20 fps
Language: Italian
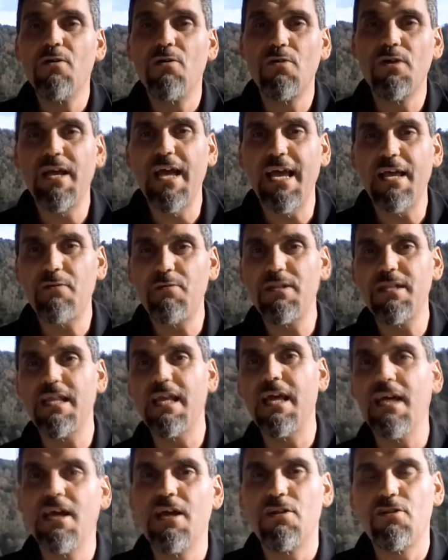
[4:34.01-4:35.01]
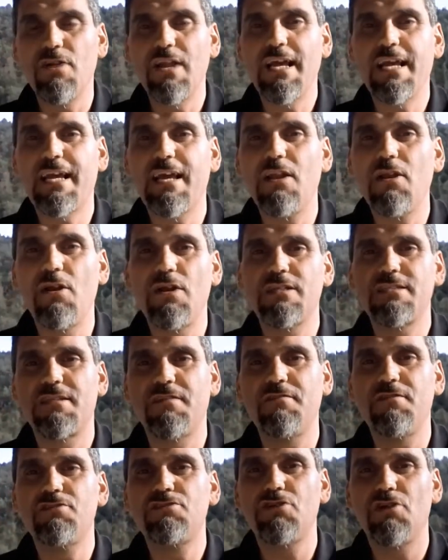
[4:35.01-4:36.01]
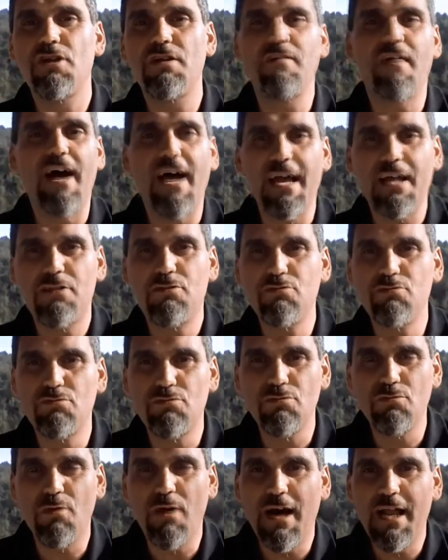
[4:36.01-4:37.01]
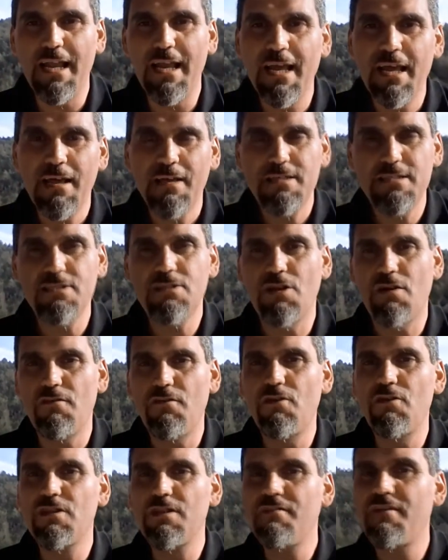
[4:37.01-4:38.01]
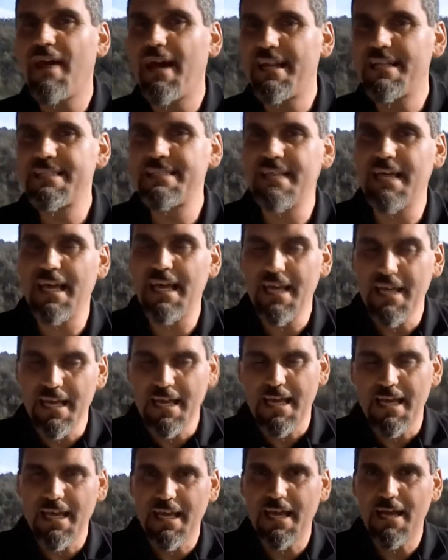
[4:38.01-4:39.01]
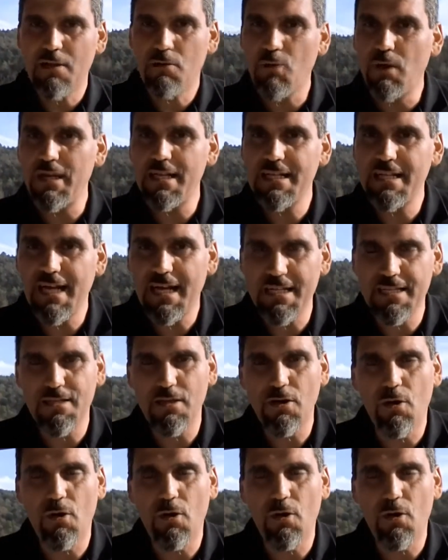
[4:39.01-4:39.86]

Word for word: ok? Quindi non è che l'olio extravergine oliva è tutto uguale, si trovano diverse eh, qualità di